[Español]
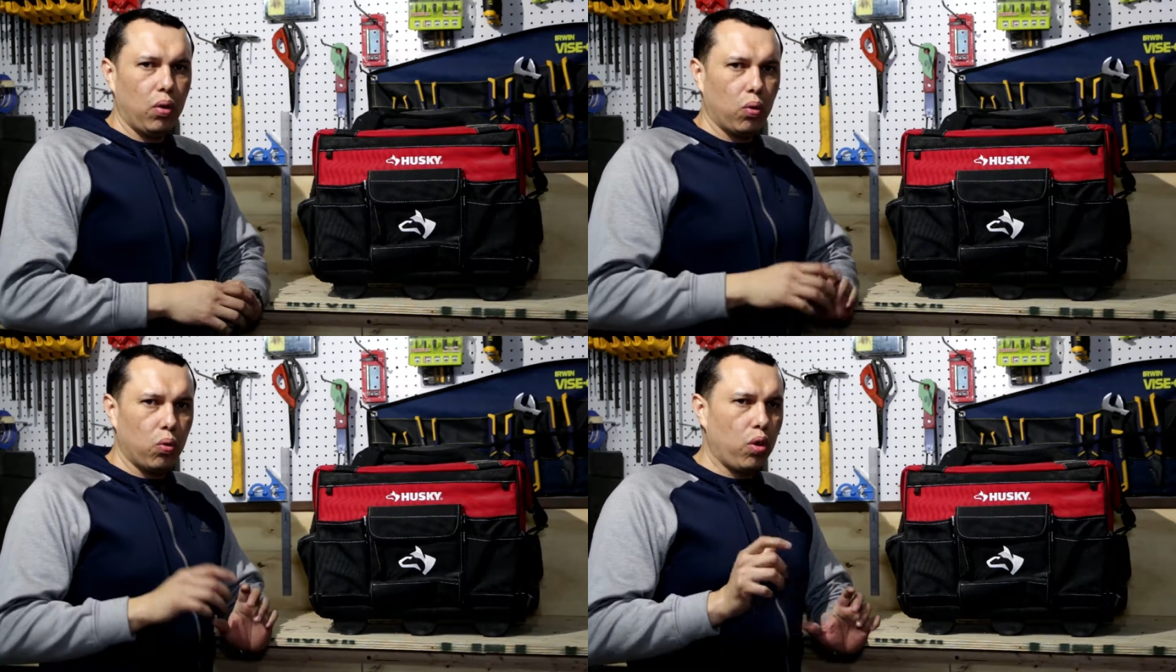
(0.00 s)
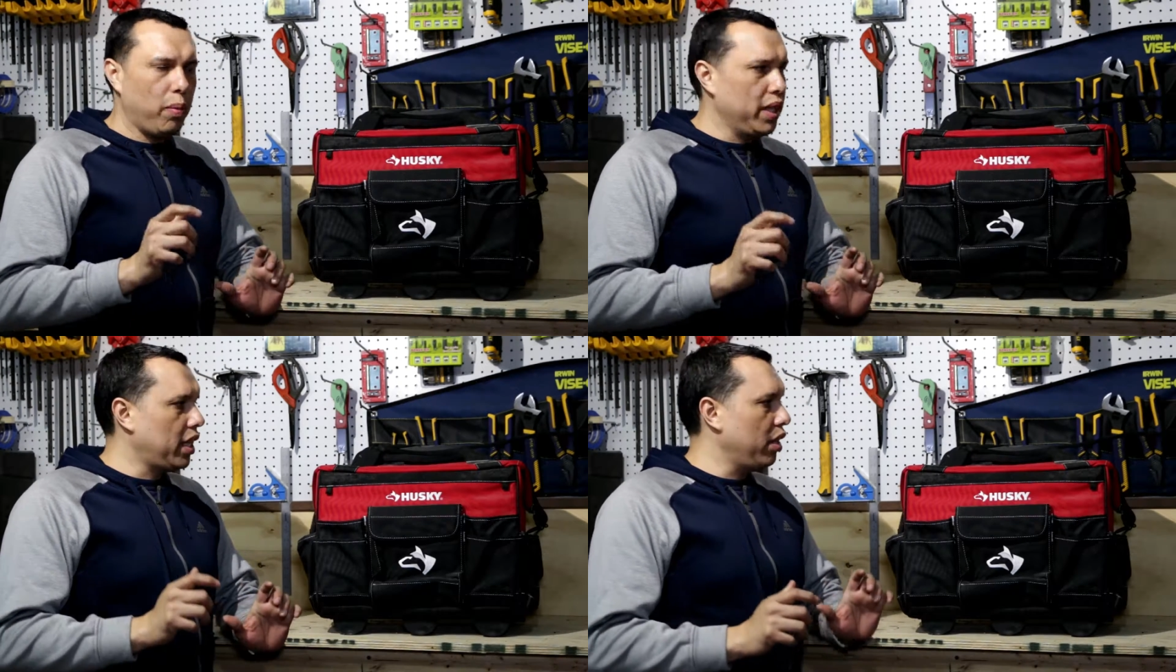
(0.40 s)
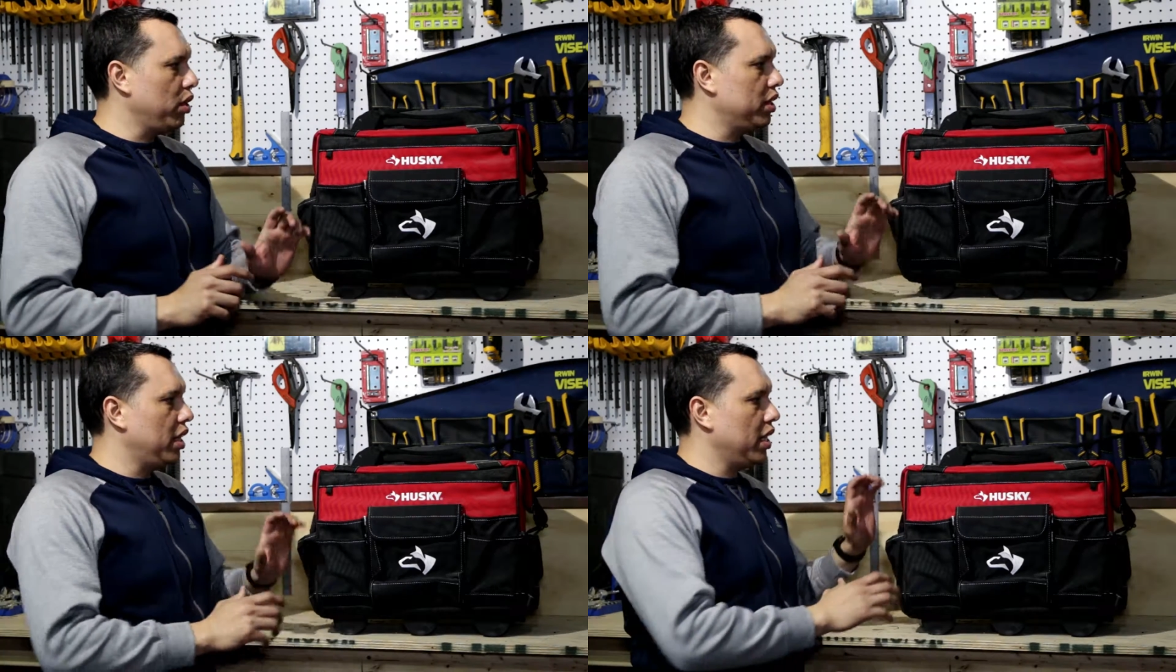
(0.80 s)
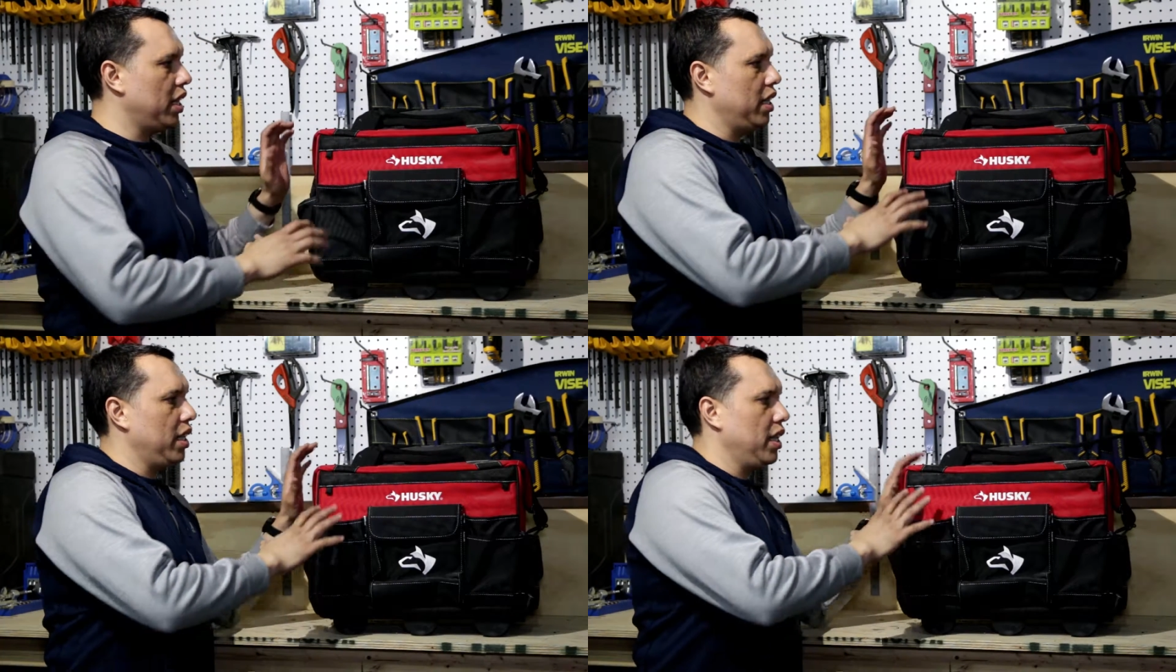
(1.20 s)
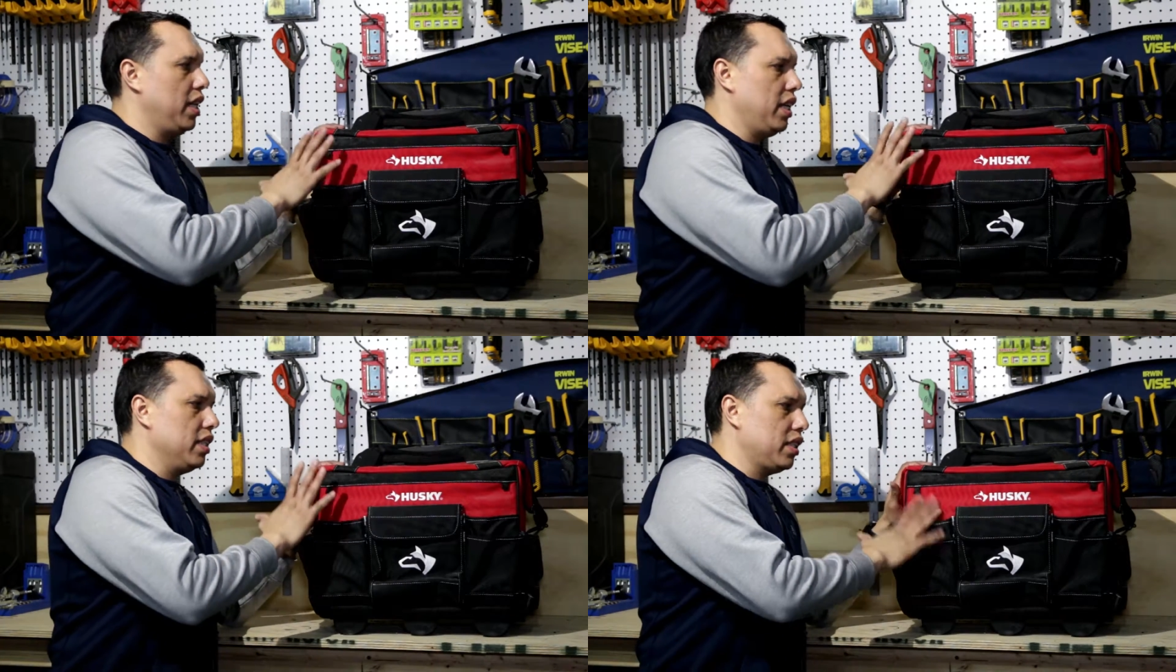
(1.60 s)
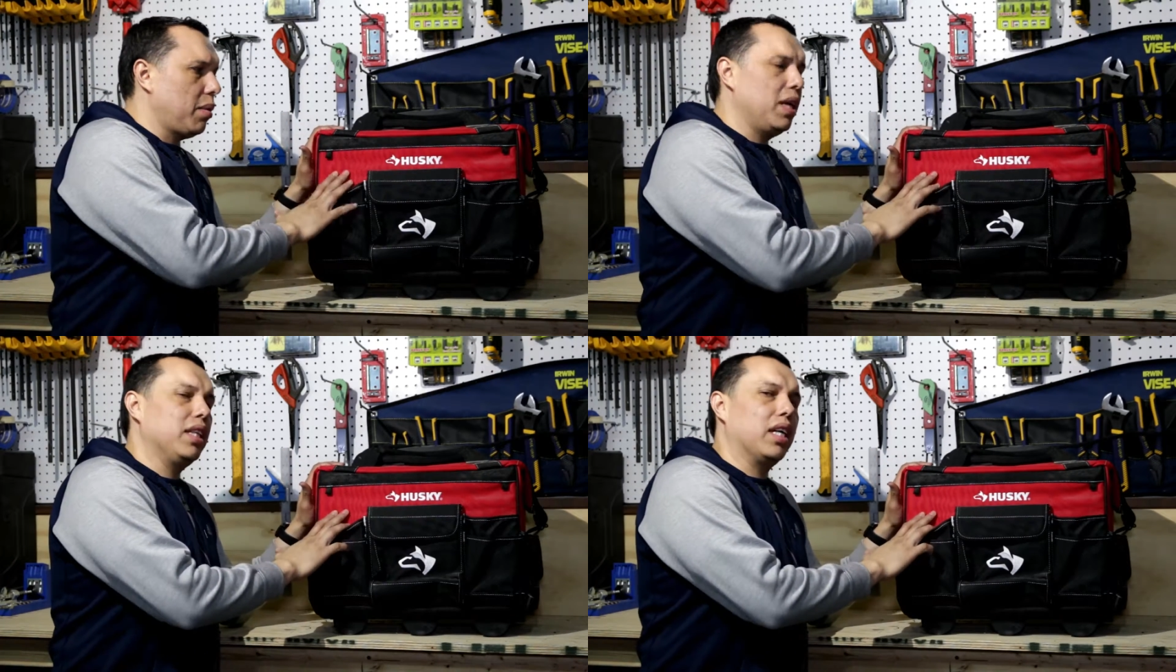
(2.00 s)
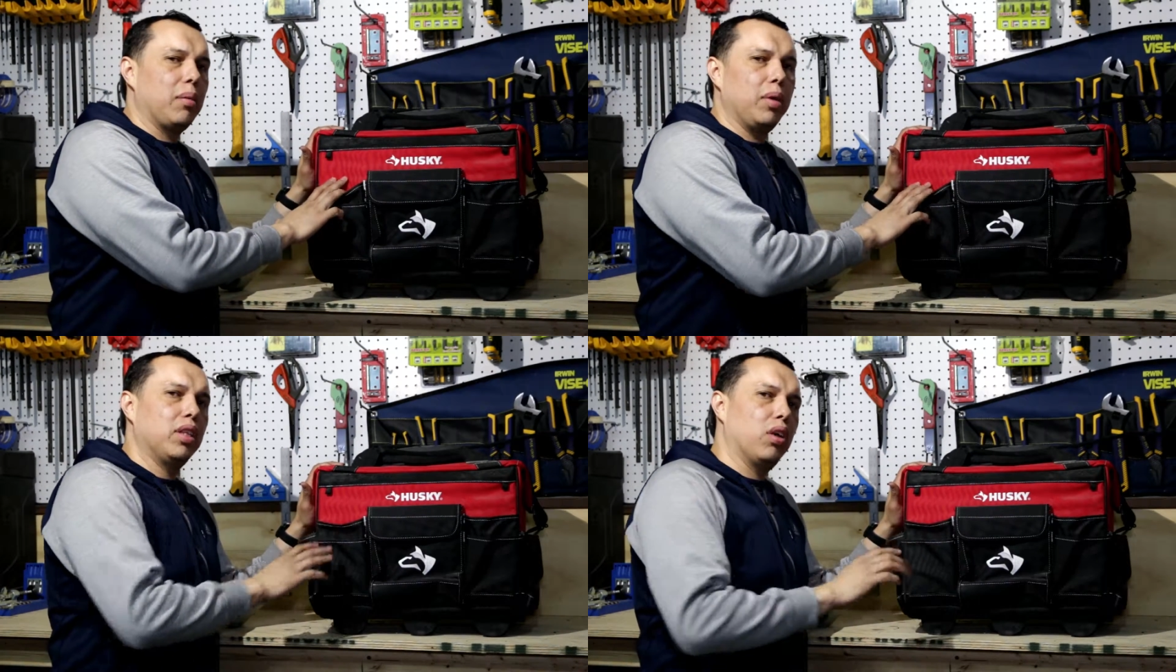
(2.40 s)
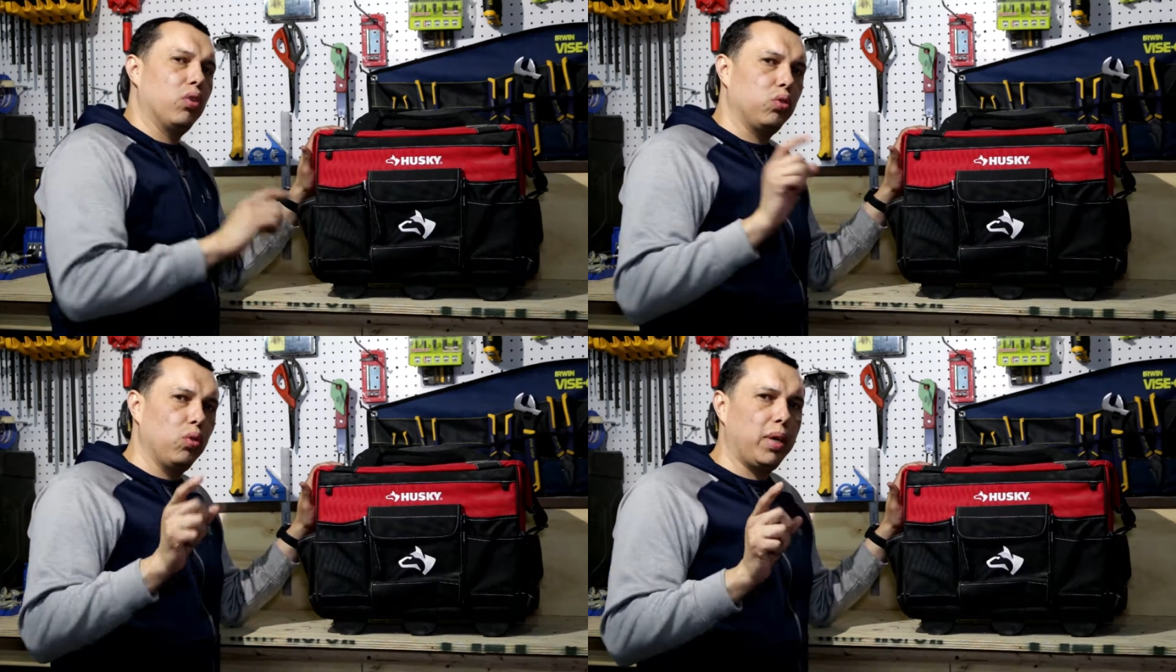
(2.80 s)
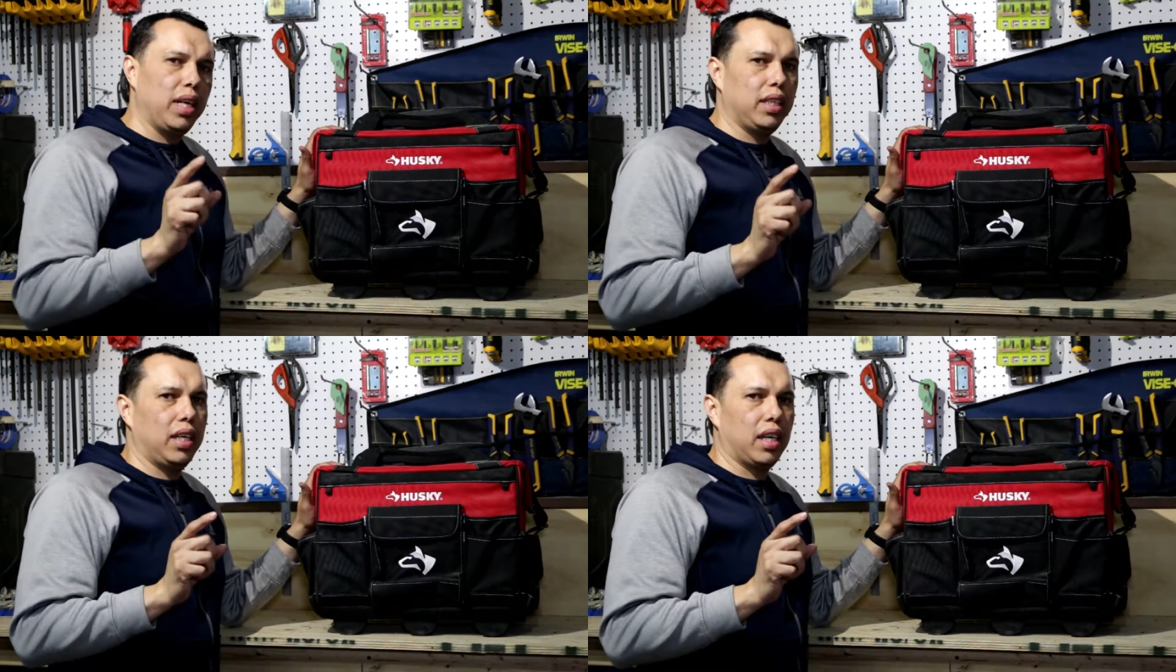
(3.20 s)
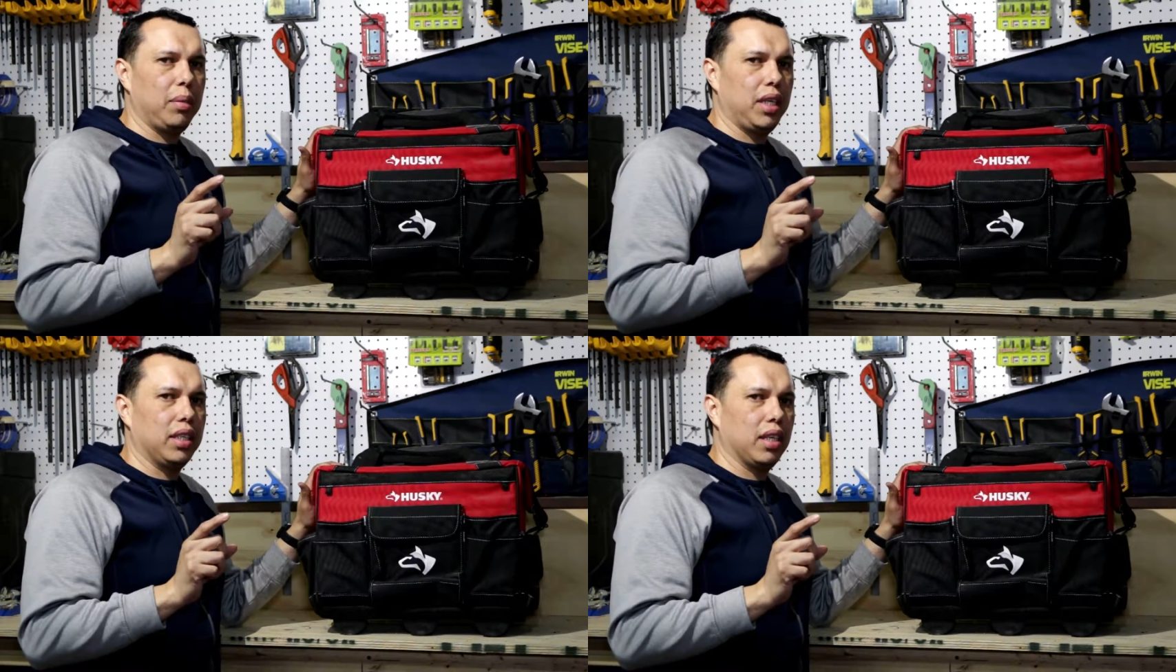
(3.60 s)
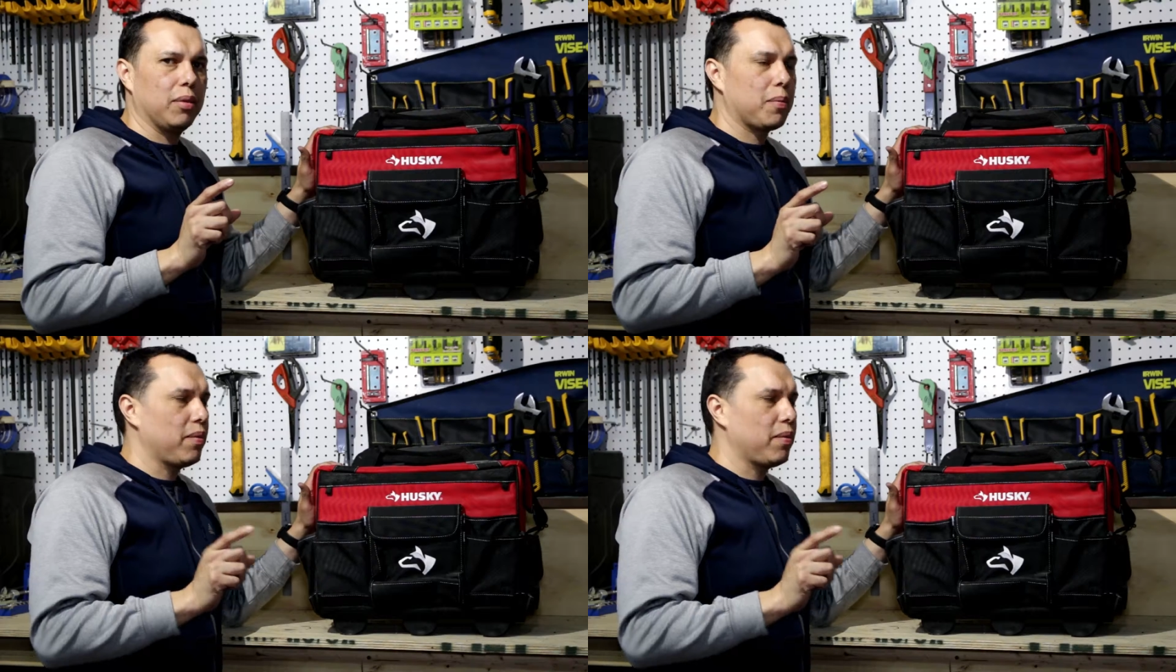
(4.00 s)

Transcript: un comentario acerca de esta maleta de herramienta o tu maleta de herramienta.